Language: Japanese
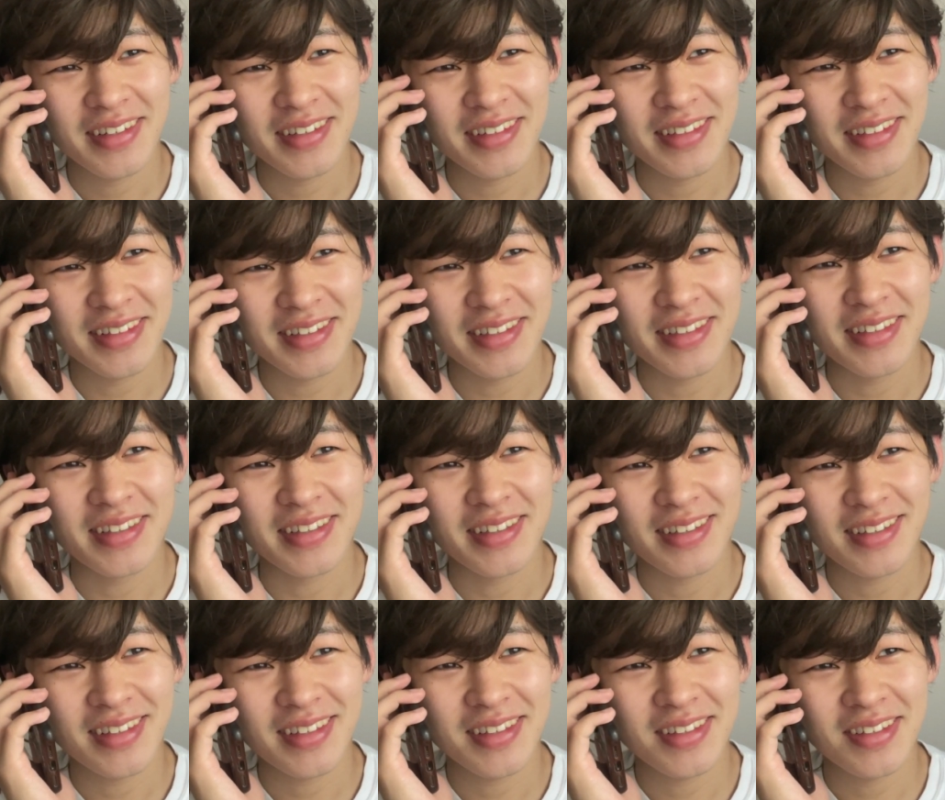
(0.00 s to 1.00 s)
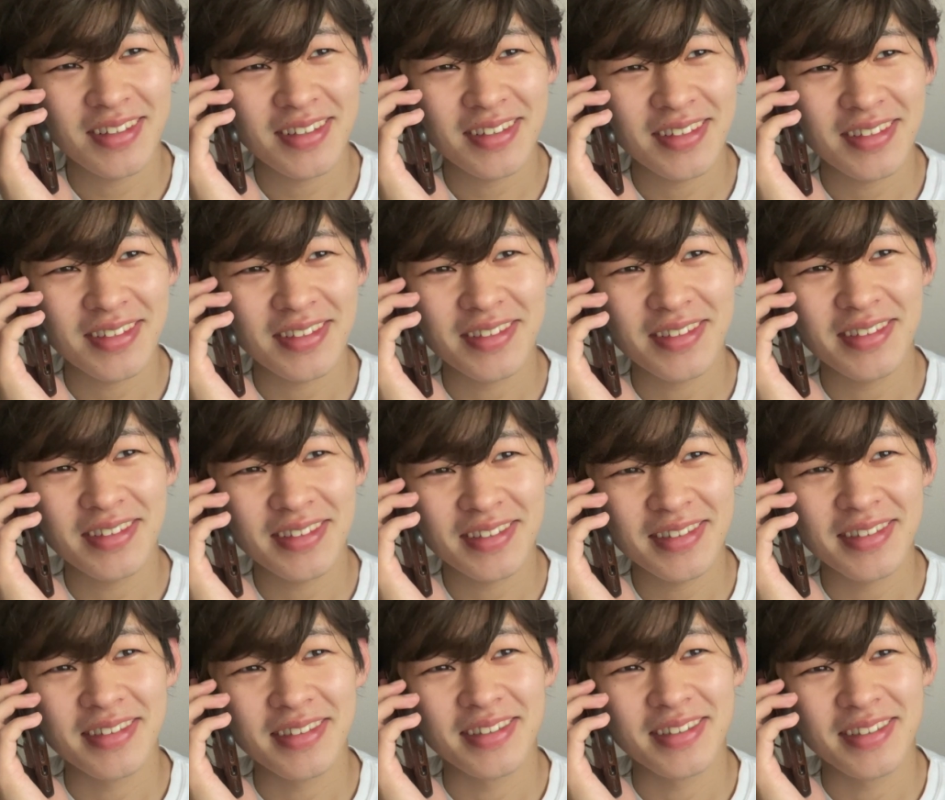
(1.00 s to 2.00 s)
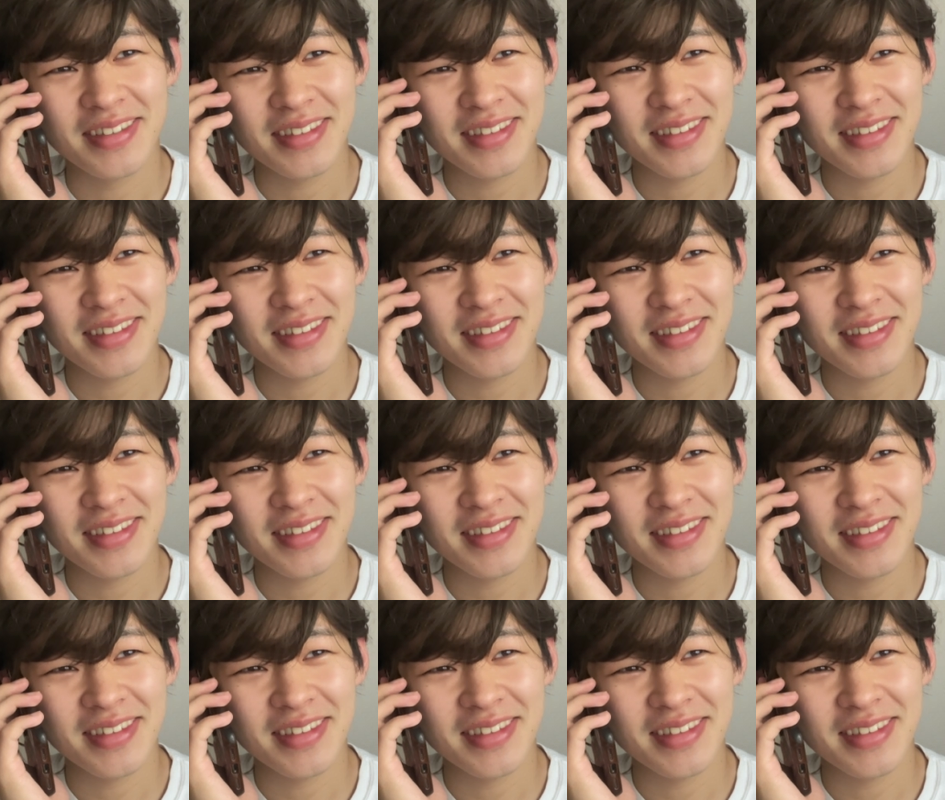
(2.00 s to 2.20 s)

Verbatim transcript: うん。うん。